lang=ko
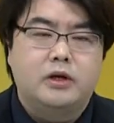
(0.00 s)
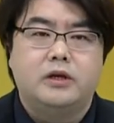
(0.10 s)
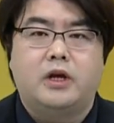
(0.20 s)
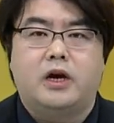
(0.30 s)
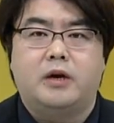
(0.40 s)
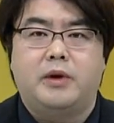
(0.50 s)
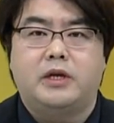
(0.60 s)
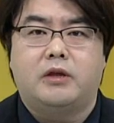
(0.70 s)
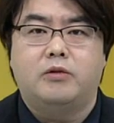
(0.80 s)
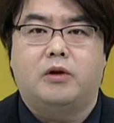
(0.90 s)
그 다음에
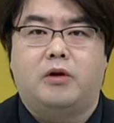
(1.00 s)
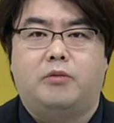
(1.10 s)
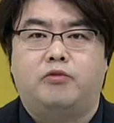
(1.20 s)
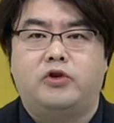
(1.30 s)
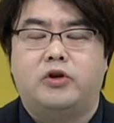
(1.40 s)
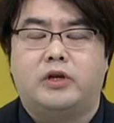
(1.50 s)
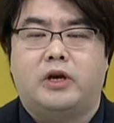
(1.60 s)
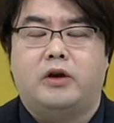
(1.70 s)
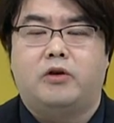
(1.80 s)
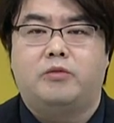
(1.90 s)
자동 어,
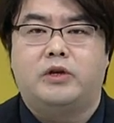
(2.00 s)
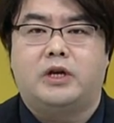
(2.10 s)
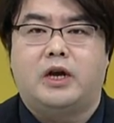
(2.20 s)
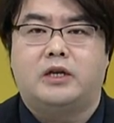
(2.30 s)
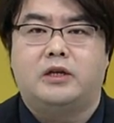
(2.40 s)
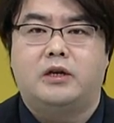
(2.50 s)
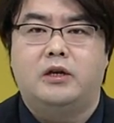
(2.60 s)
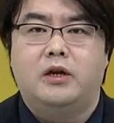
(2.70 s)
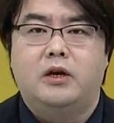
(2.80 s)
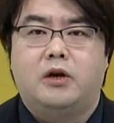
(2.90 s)
무전기 여러분들 잘
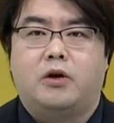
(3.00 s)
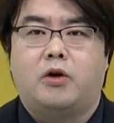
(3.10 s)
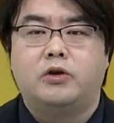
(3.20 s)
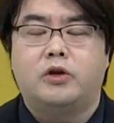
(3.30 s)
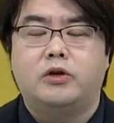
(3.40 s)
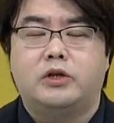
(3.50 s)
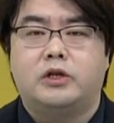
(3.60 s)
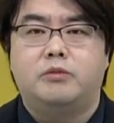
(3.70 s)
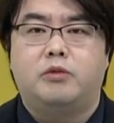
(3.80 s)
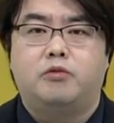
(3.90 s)
아시는 어, 건설
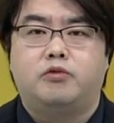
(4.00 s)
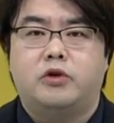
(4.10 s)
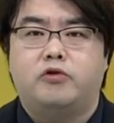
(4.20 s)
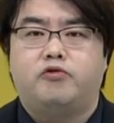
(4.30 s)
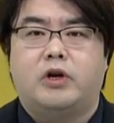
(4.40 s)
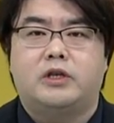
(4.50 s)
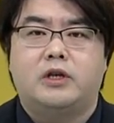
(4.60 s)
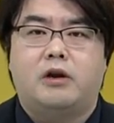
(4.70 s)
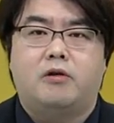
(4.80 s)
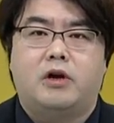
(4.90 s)
지금 무전기 누가
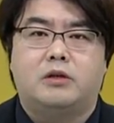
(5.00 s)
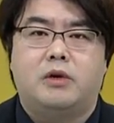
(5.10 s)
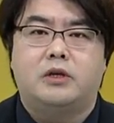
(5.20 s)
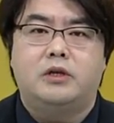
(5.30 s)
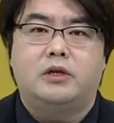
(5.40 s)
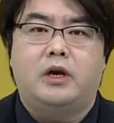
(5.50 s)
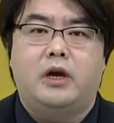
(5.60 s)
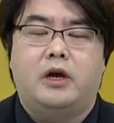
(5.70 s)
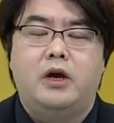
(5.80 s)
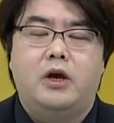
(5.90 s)
쓰냐라고 하지만
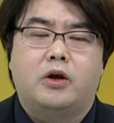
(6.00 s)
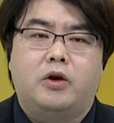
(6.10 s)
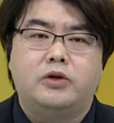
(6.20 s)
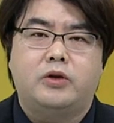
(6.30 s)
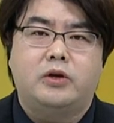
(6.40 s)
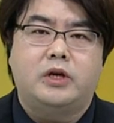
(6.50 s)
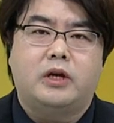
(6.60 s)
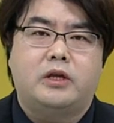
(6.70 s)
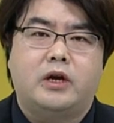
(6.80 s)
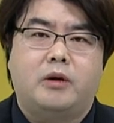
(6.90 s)
실제 건설 현장
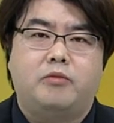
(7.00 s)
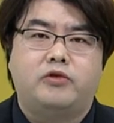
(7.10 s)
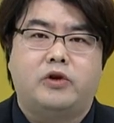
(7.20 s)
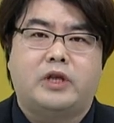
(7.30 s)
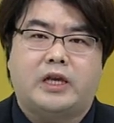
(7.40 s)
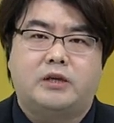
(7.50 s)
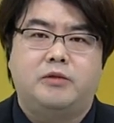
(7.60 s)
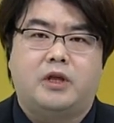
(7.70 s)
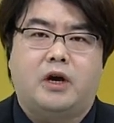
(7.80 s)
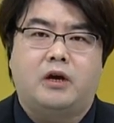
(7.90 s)
같은 데 가면 무전기 다
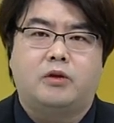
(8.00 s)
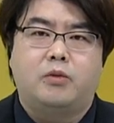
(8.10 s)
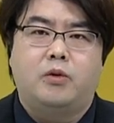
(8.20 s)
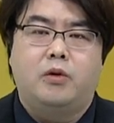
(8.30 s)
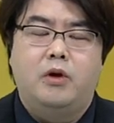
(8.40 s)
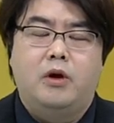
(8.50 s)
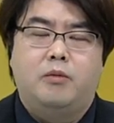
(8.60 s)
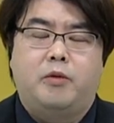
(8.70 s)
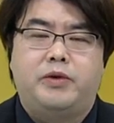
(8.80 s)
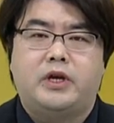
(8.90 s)
씁니다.
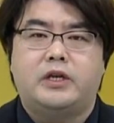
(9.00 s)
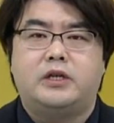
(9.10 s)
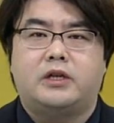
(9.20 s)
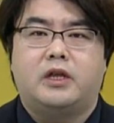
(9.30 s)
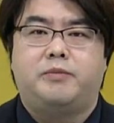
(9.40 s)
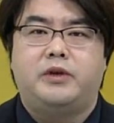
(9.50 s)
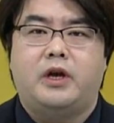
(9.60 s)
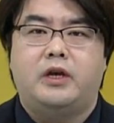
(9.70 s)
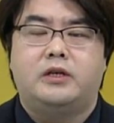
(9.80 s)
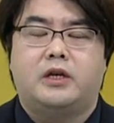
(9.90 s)
또뭐 비계 칠 때나
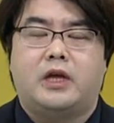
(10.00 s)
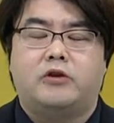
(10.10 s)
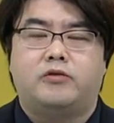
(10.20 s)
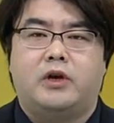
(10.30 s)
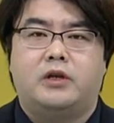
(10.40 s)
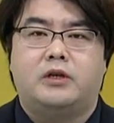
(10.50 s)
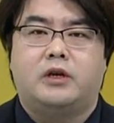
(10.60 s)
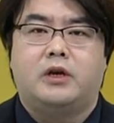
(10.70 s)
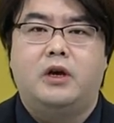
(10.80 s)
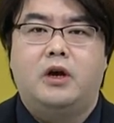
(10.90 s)
비계 이제 나중에 이제